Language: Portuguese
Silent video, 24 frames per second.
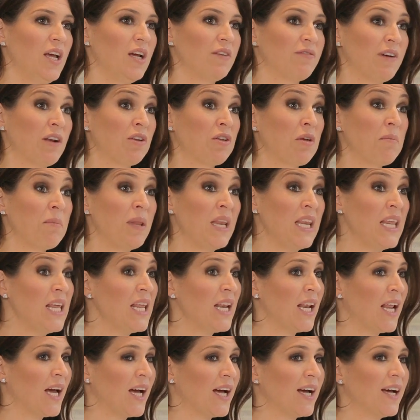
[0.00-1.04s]
Eu falo que
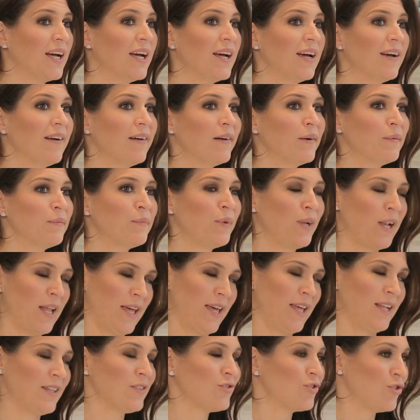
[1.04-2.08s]
menina,
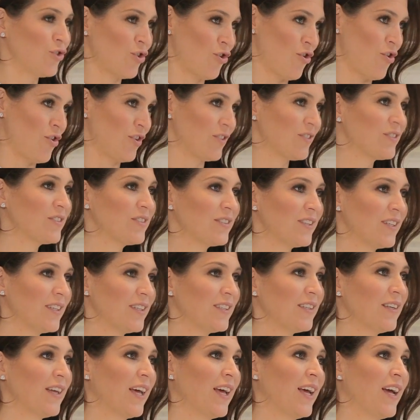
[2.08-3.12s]
mulheres, nós,
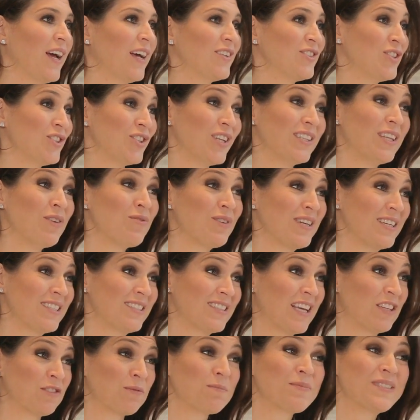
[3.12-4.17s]
é, a gente já dá um
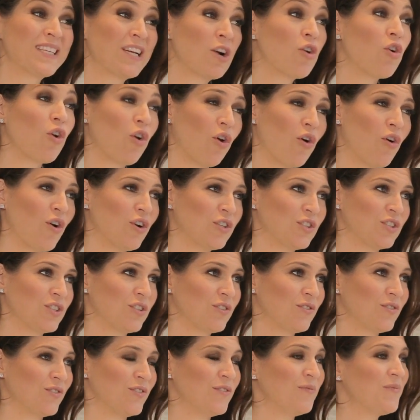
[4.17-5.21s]
cansaço
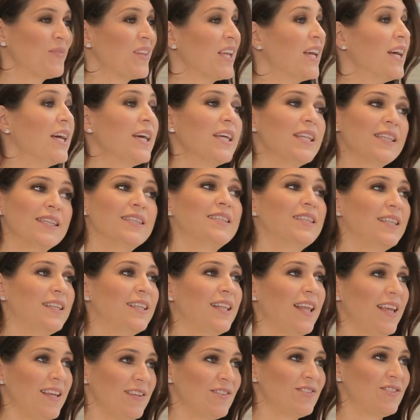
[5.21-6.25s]
psicológico. Já.
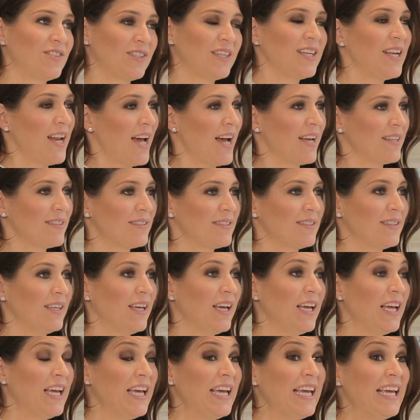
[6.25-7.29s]
Desde que nasce.
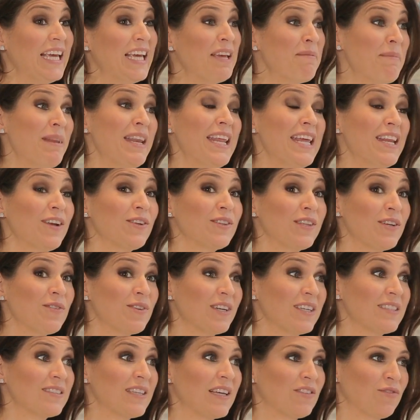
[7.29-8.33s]
E menino tem
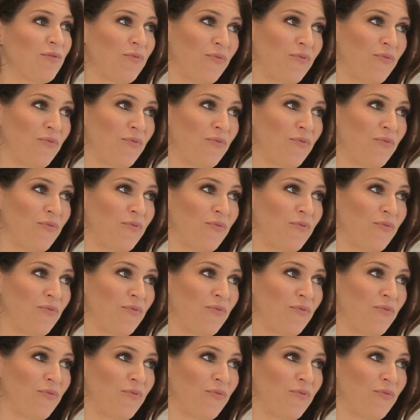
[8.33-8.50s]
um cansaço